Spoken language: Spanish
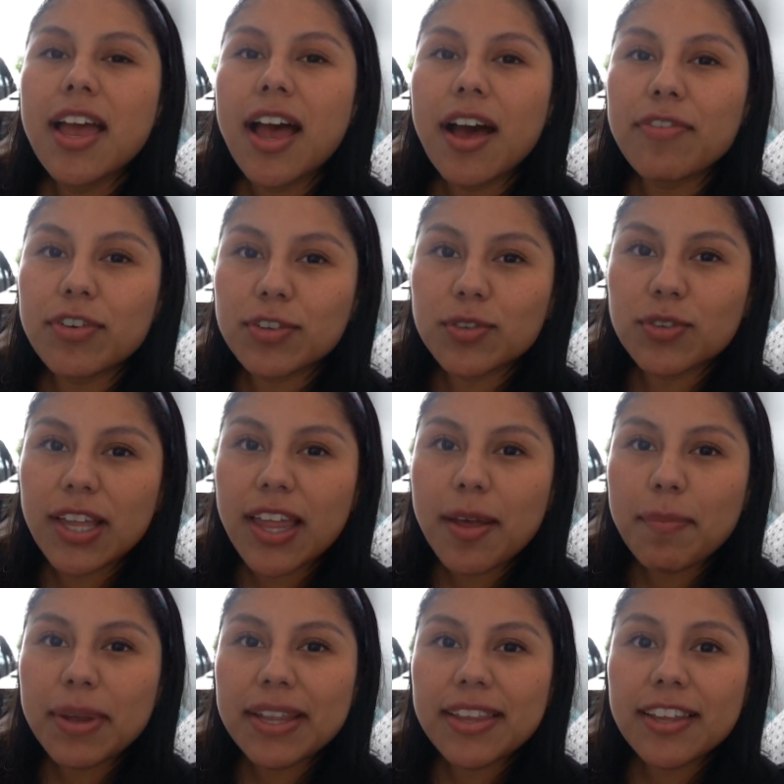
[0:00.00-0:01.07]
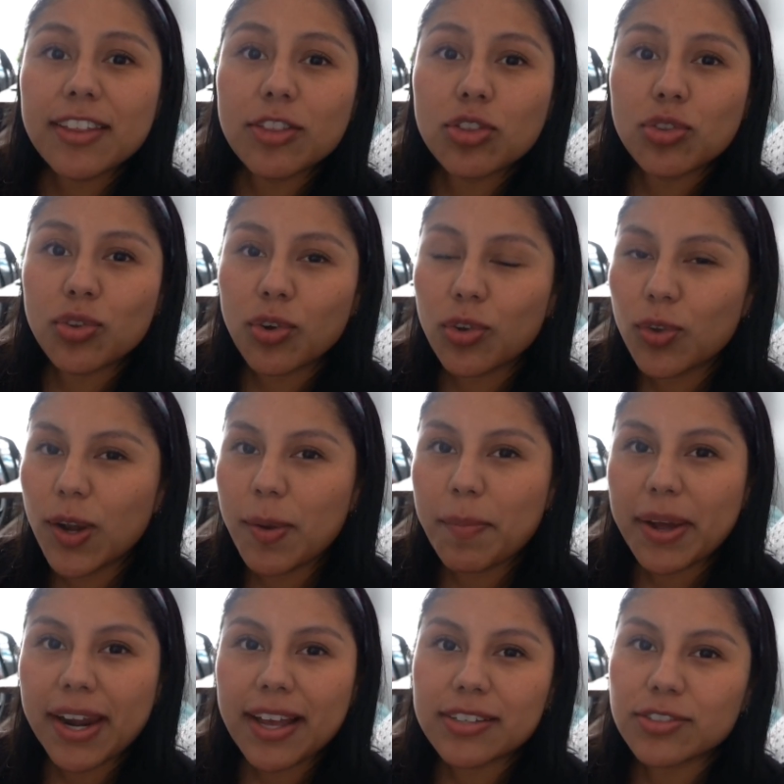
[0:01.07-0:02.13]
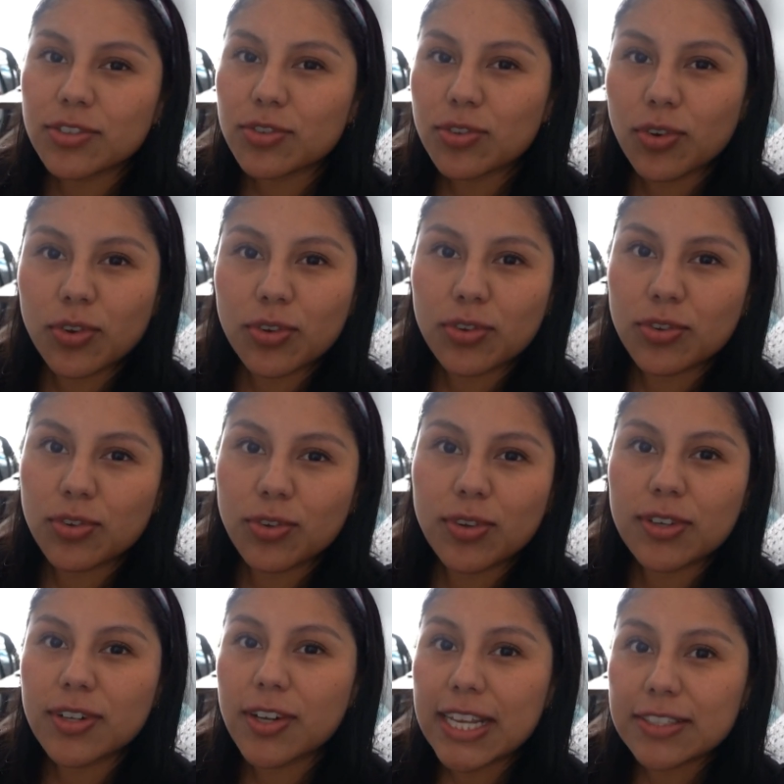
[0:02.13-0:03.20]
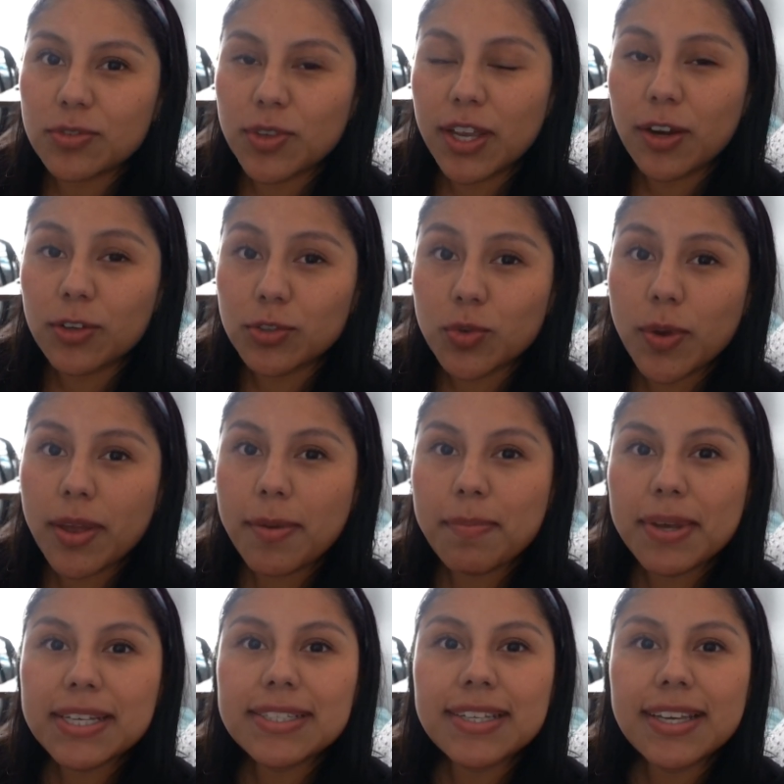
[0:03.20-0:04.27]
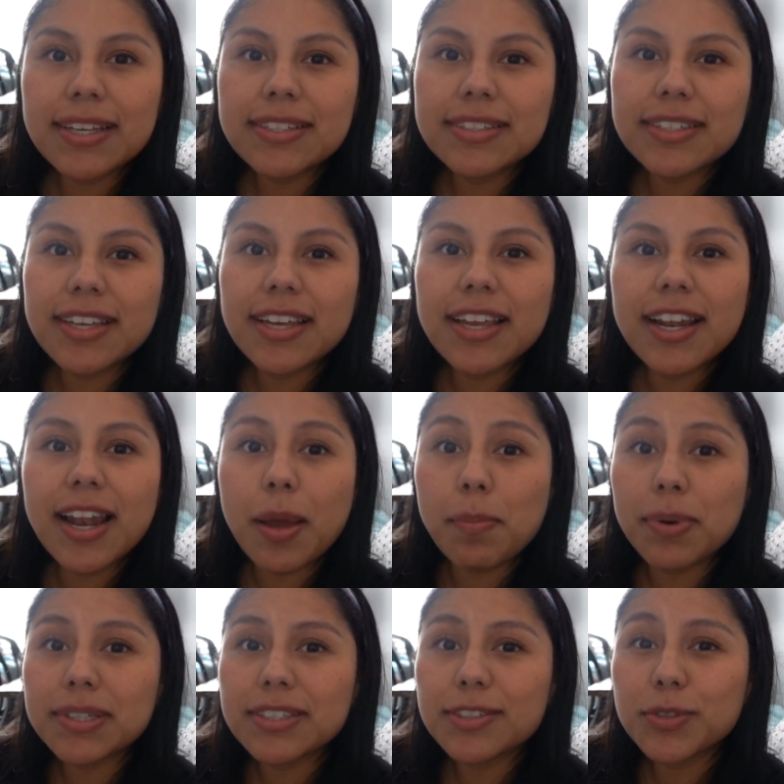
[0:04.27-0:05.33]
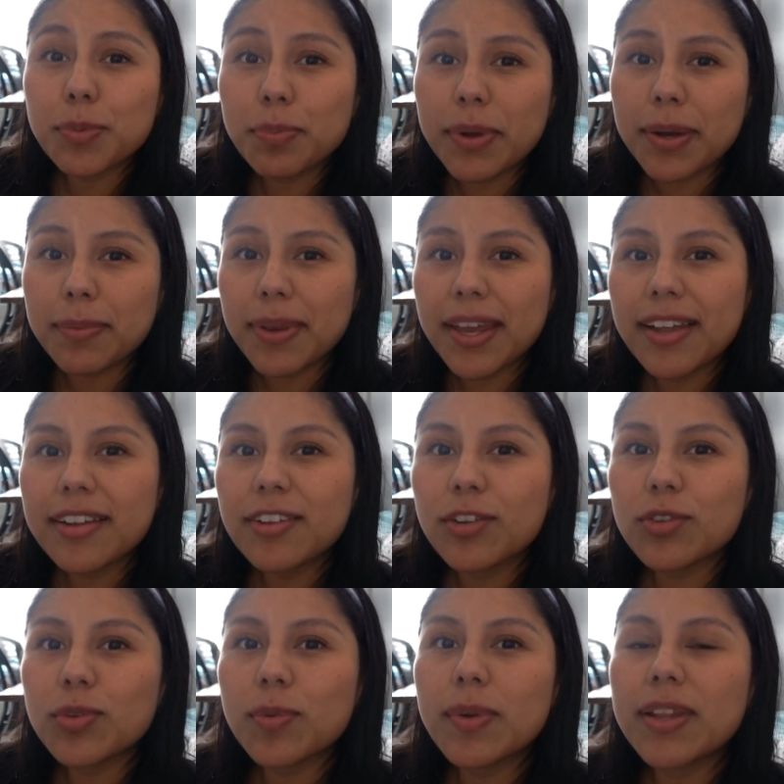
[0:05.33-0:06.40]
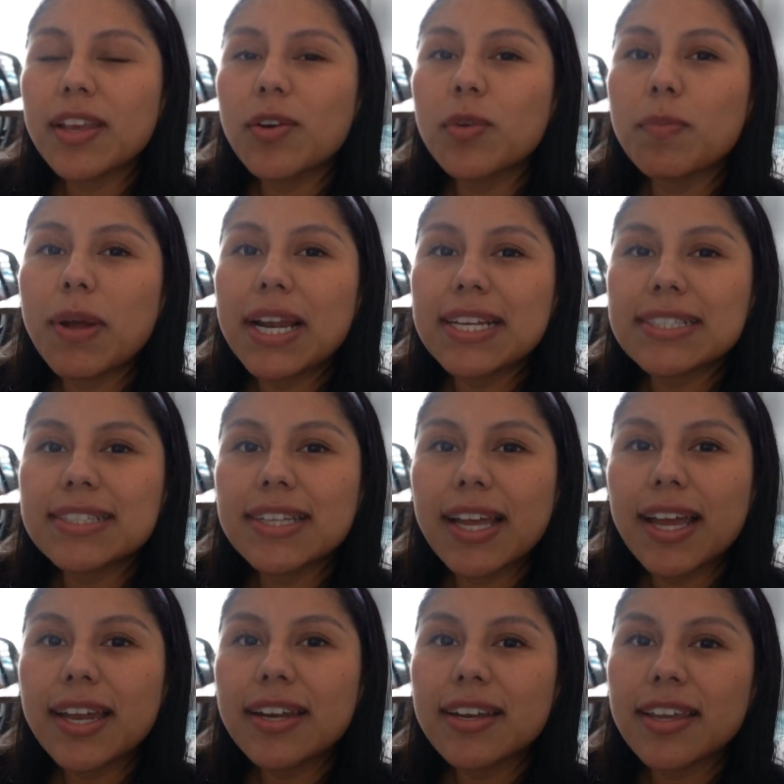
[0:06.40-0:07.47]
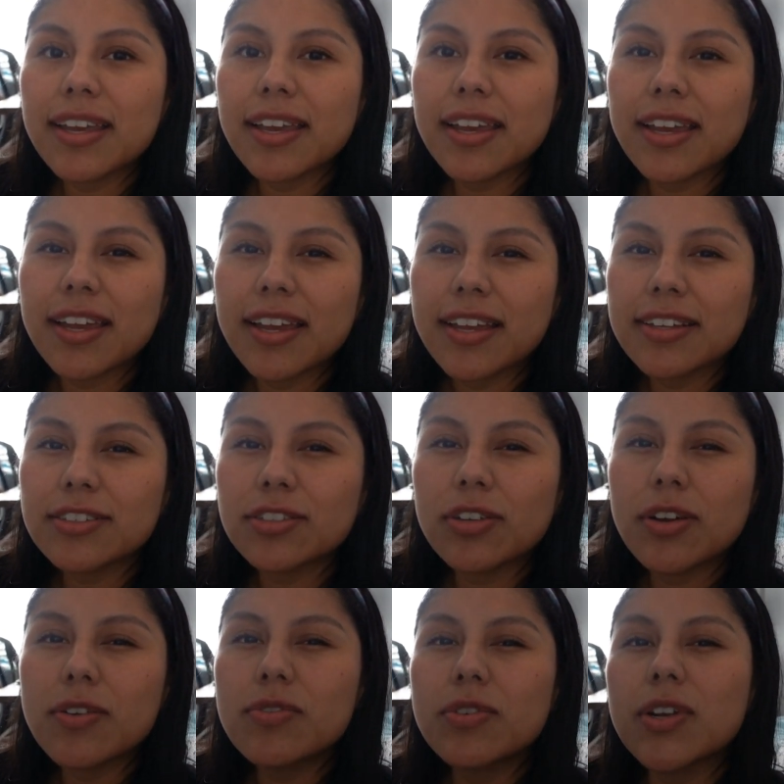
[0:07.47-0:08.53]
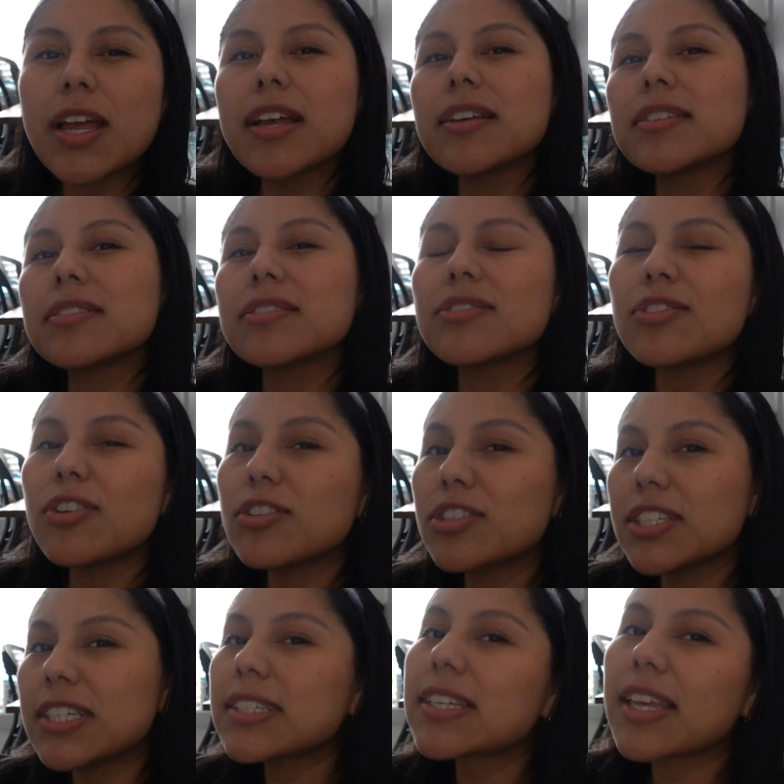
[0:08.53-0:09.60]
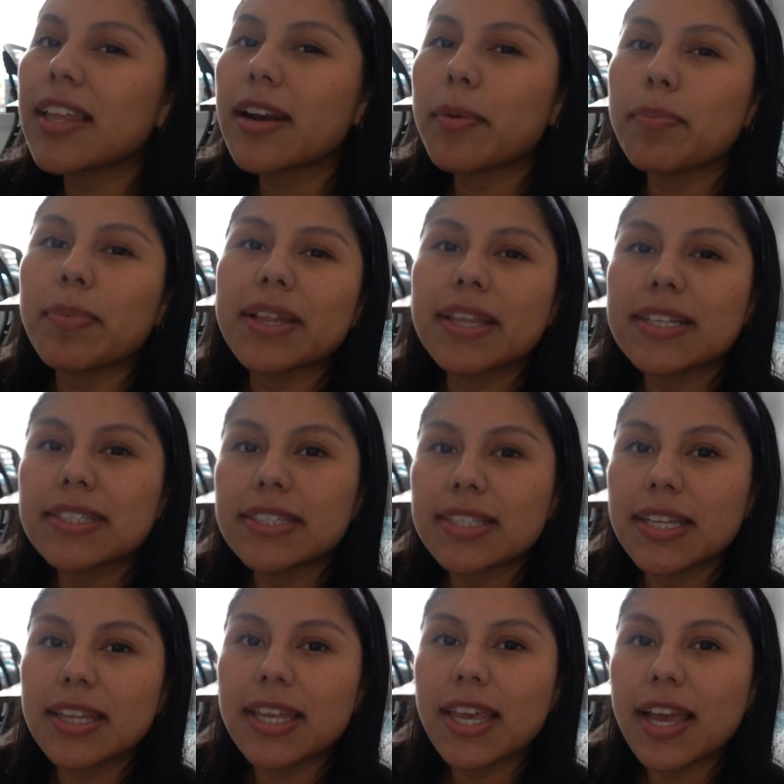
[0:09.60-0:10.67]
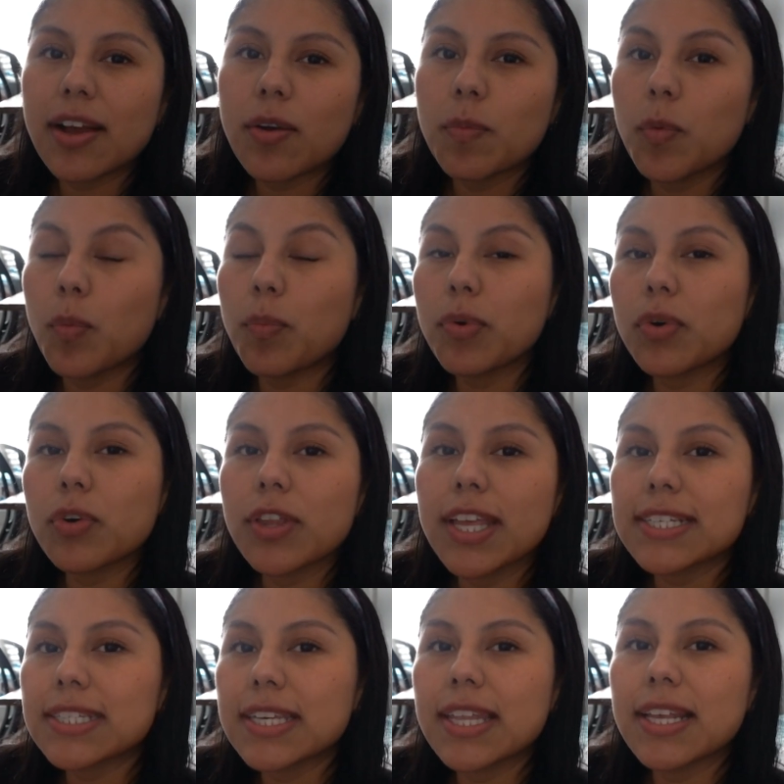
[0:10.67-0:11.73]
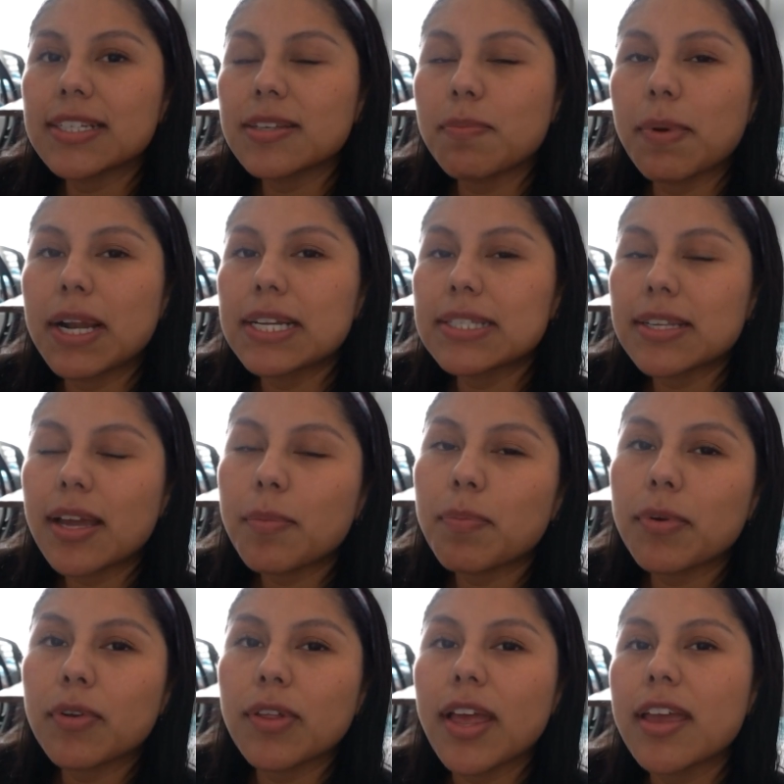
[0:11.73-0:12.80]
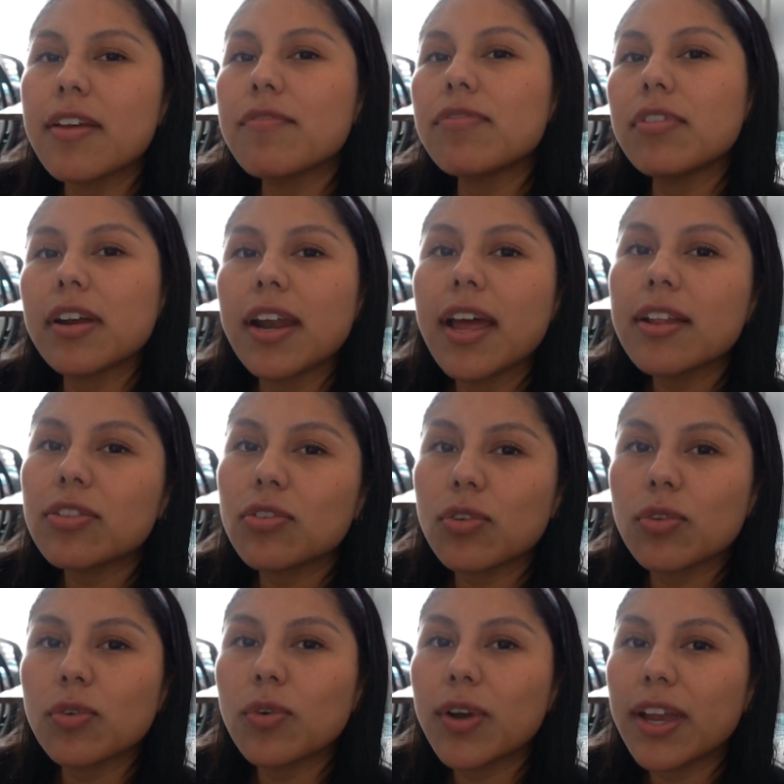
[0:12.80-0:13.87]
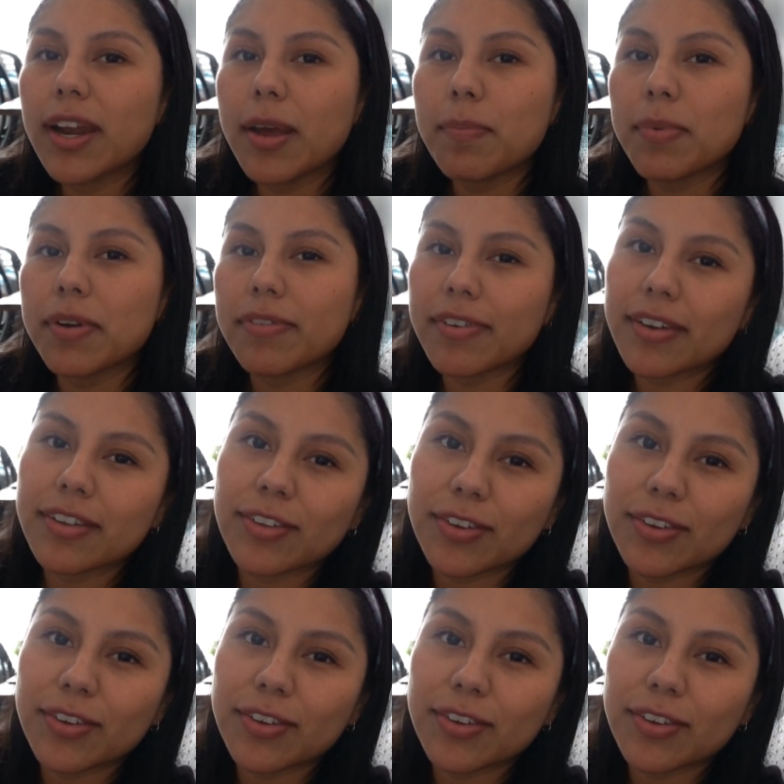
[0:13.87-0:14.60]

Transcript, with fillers: afortunadamente todo el embarazo, todo, todo, las, los nueve meses la pasé súper bien, no tuve ningún malestar, eh, solo unas noches que de repente sí sentía como un poco de acidez y malestar, pero de ahí en fuera todo era perfecto.